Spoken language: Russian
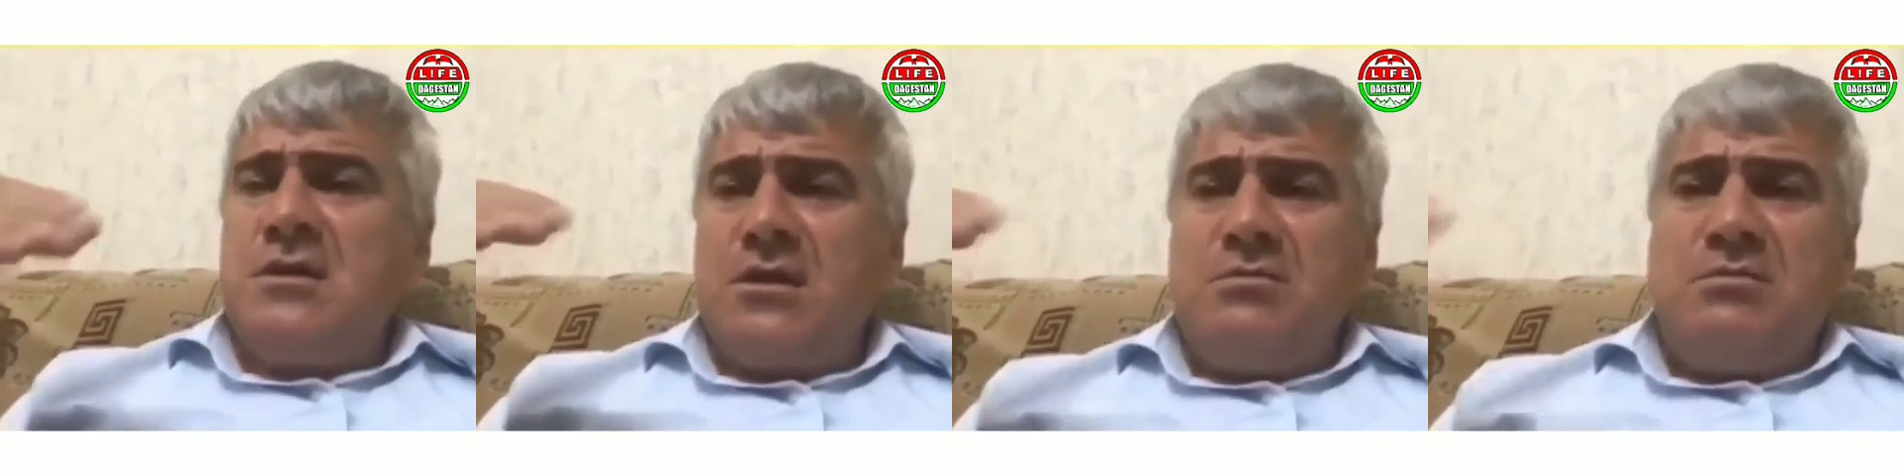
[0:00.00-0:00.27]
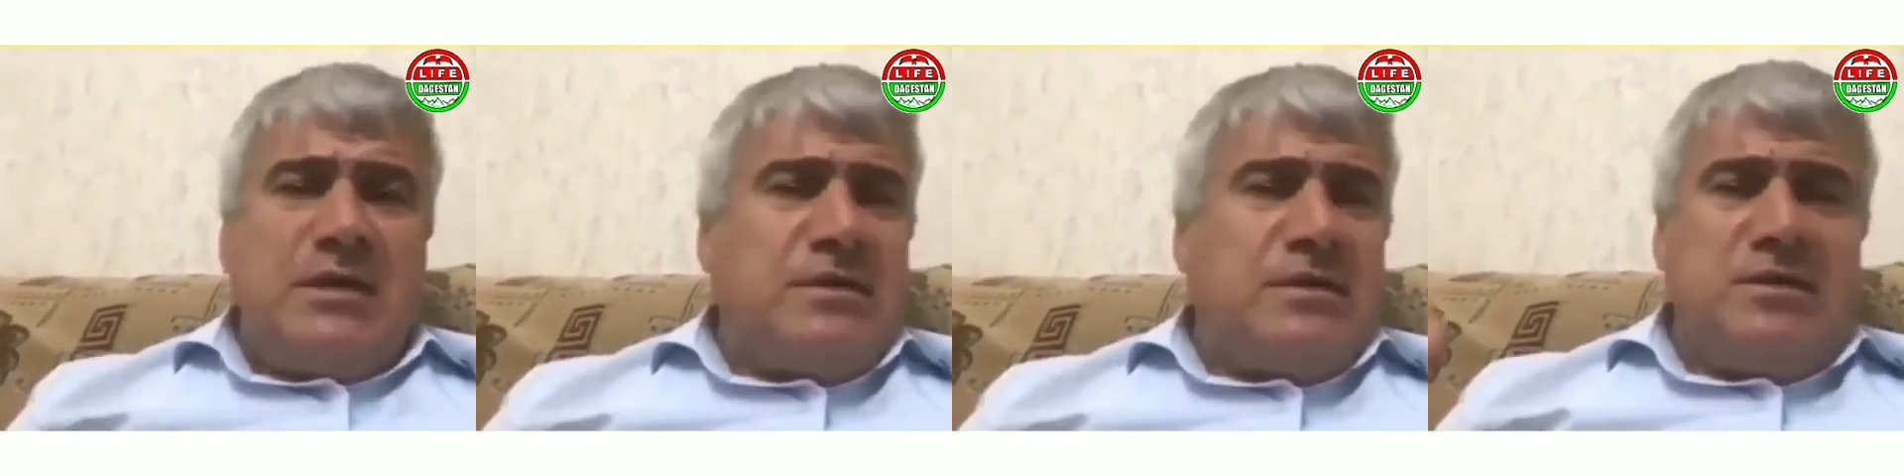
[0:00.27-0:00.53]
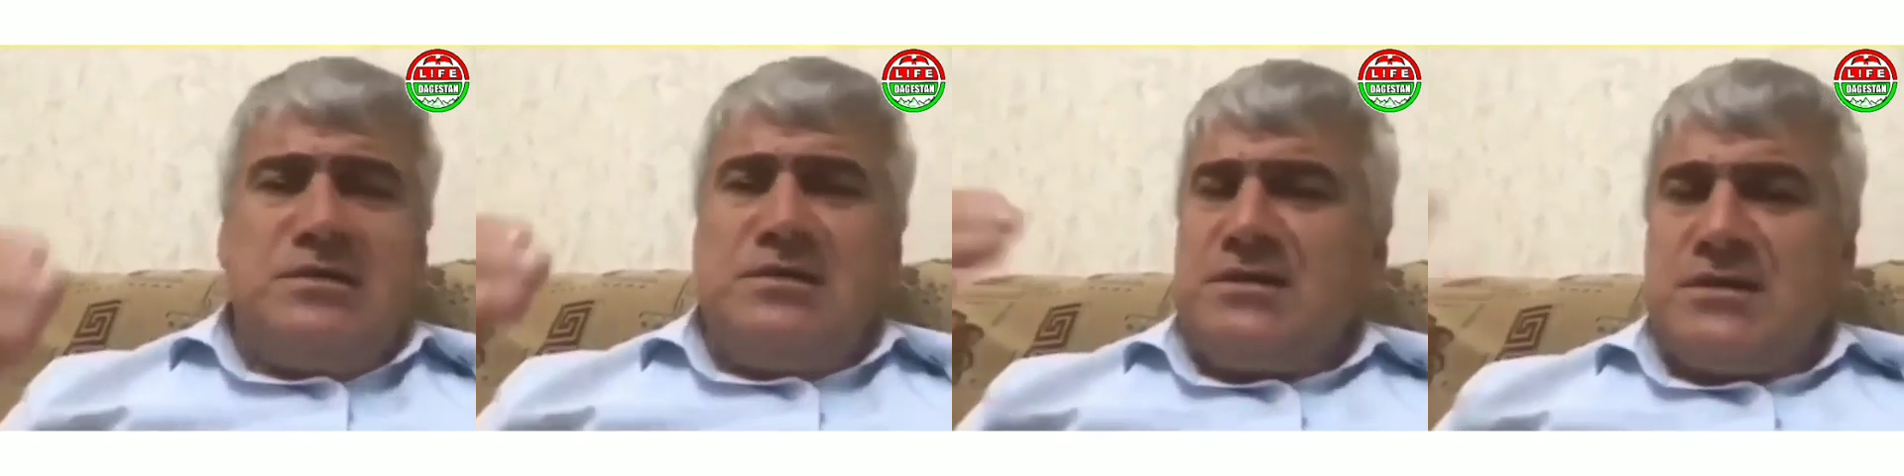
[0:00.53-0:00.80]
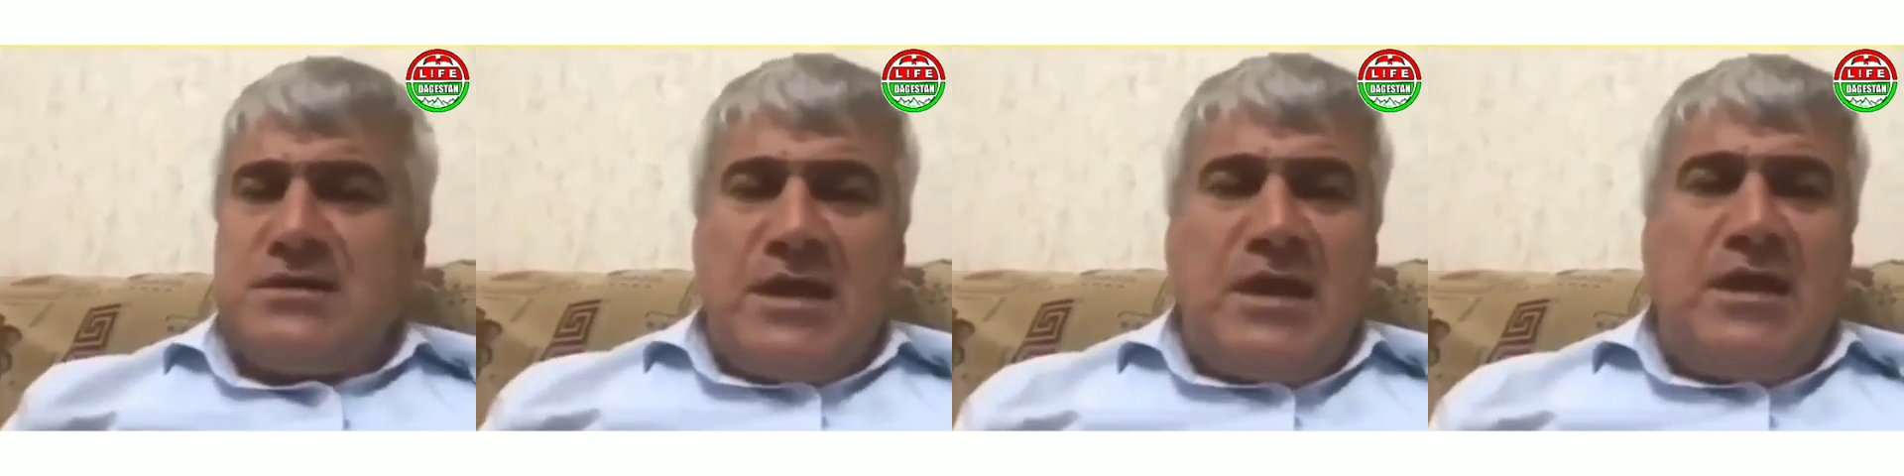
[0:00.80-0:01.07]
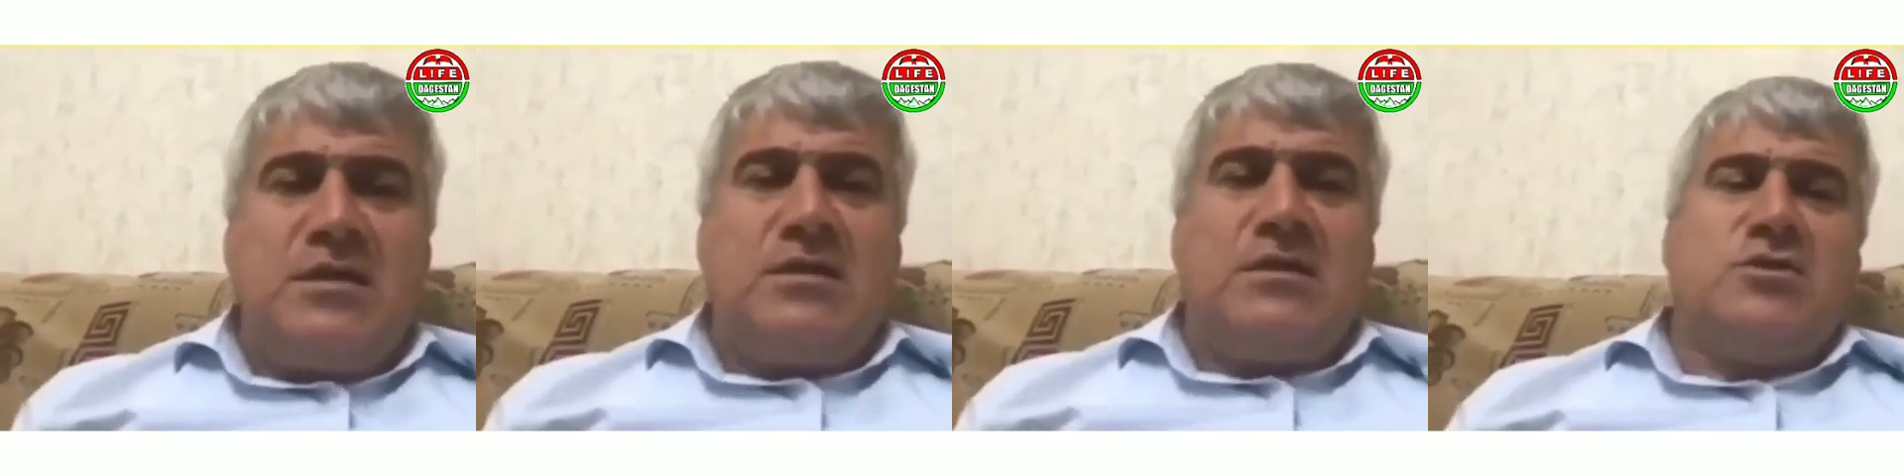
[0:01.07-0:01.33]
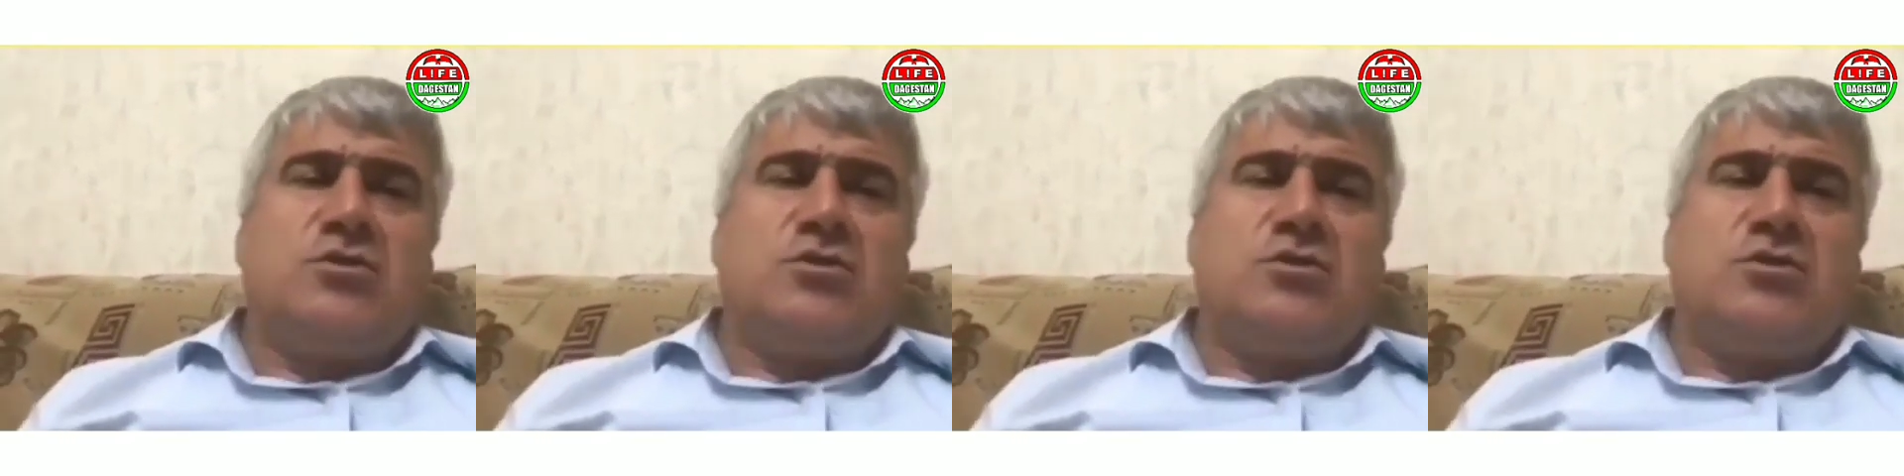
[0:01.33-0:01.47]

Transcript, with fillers: ребята не знали, говорит,